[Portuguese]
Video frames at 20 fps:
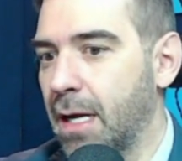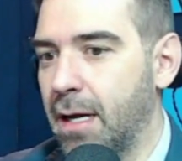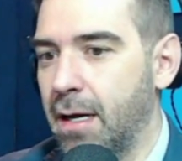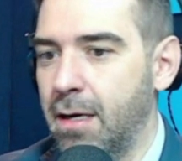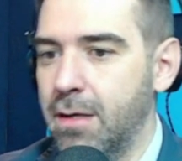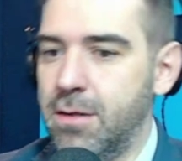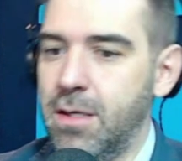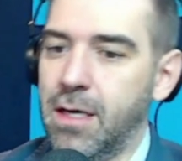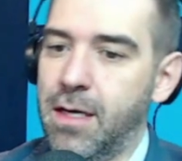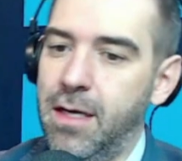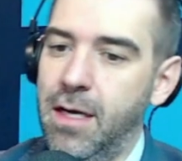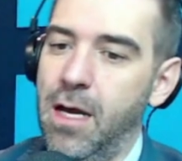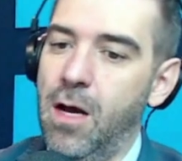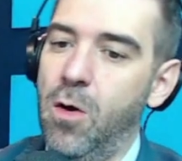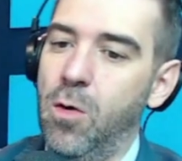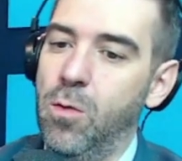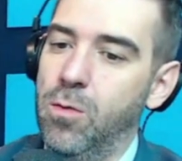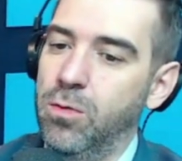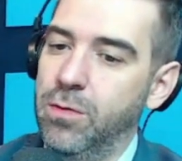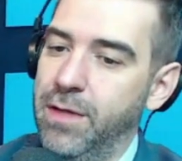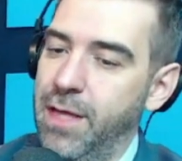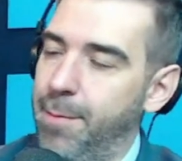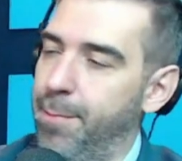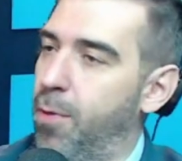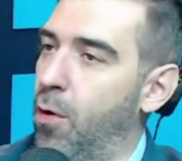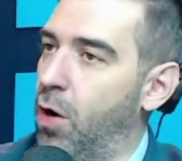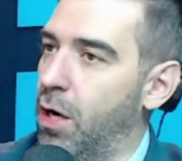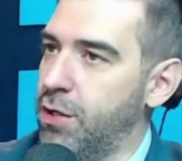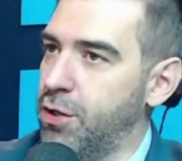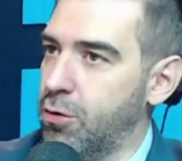Isso aqui é um
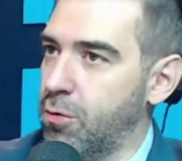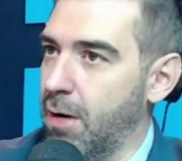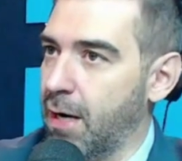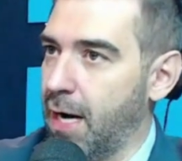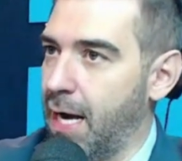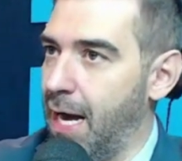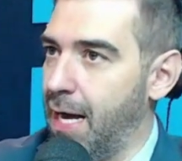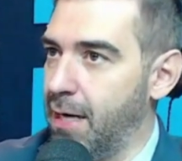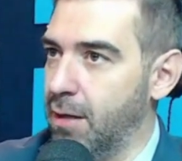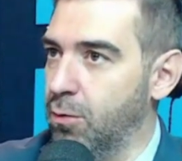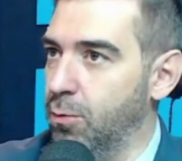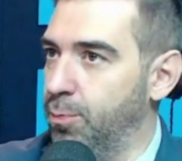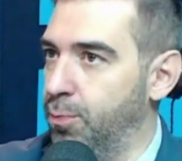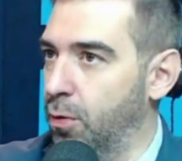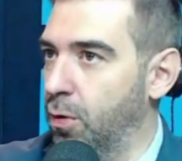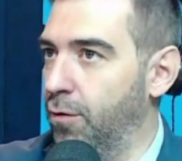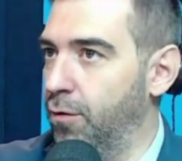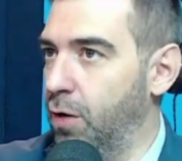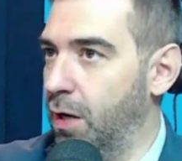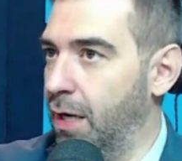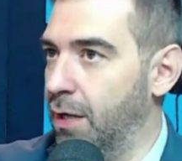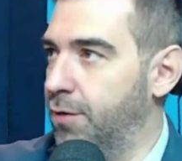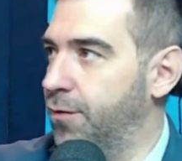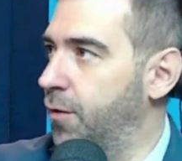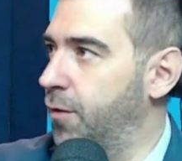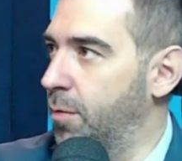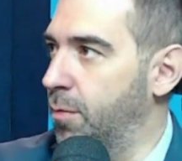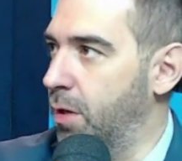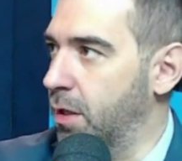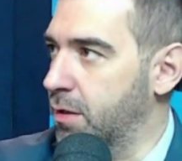deboche com a cara do povo lá de
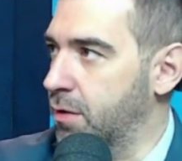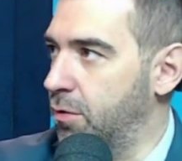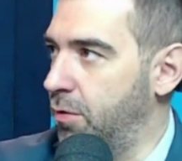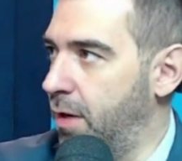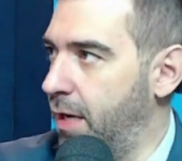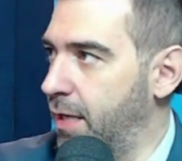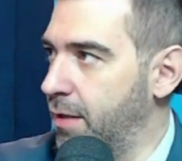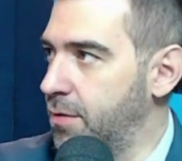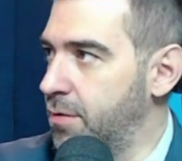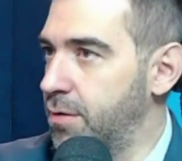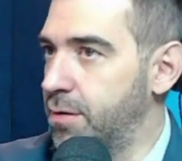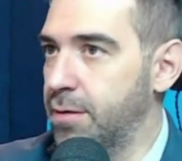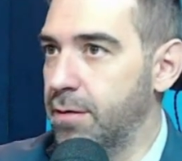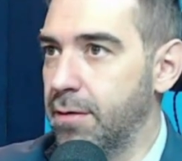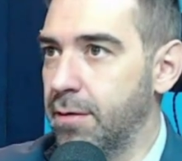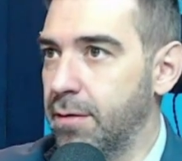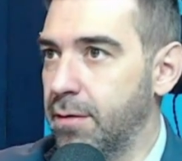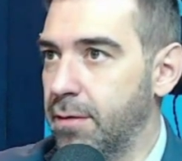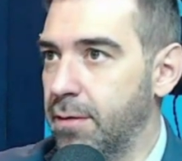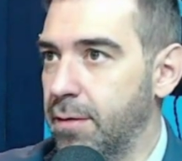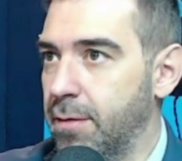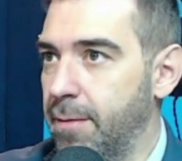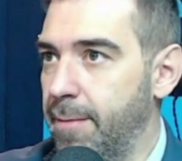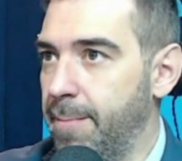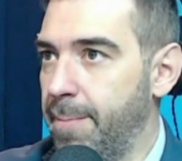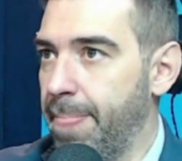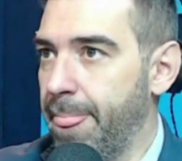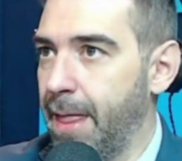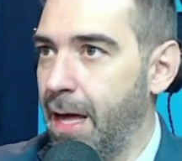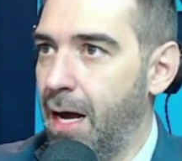Formosa do Oeste.
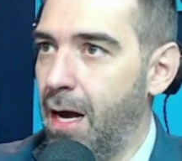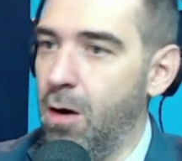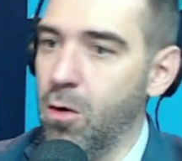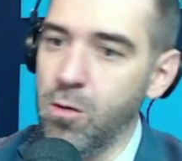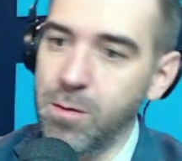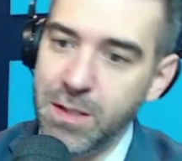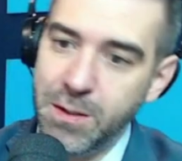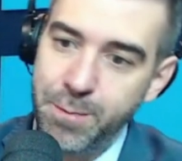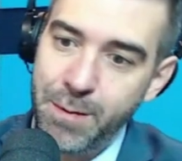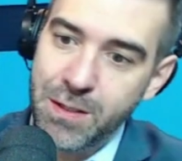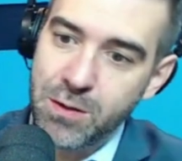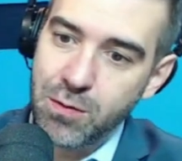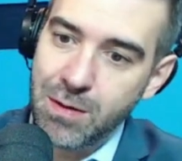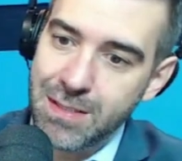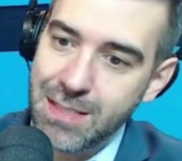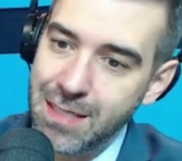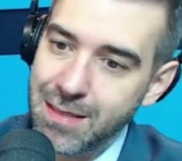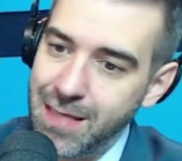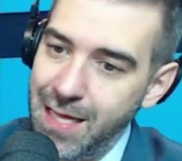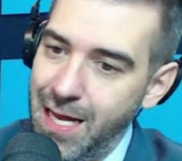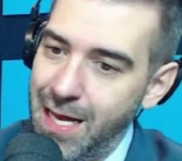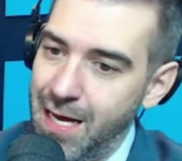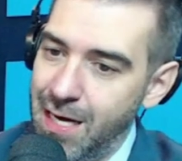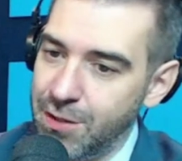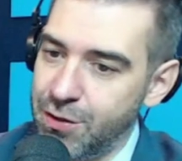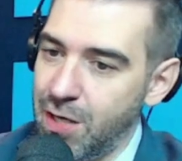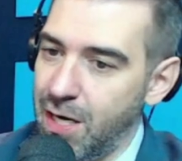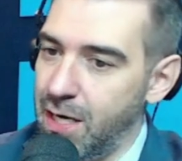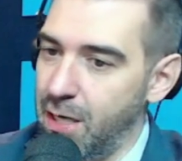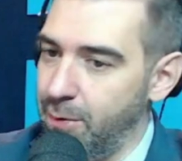Algumas pessoas até
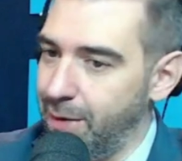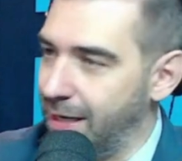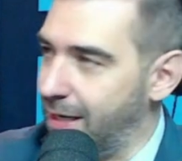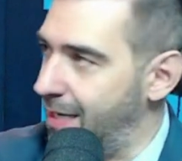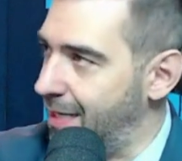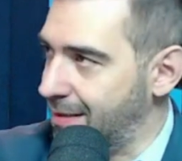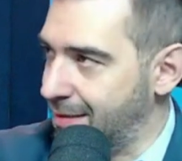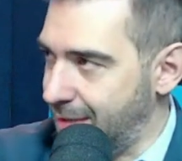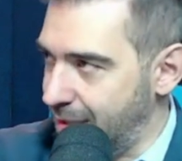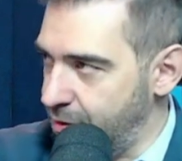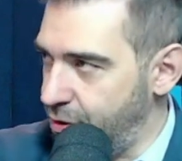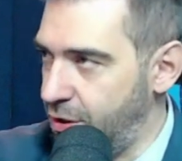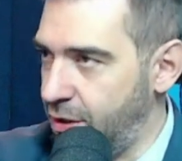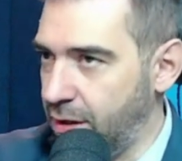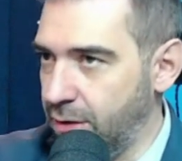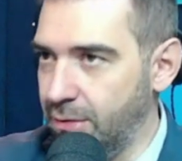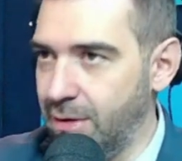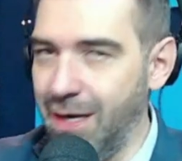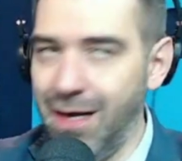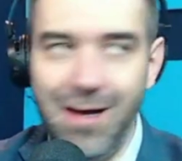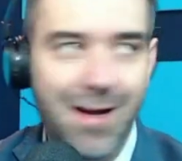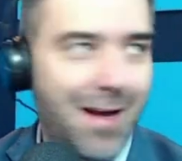acharão engraçadinho, né?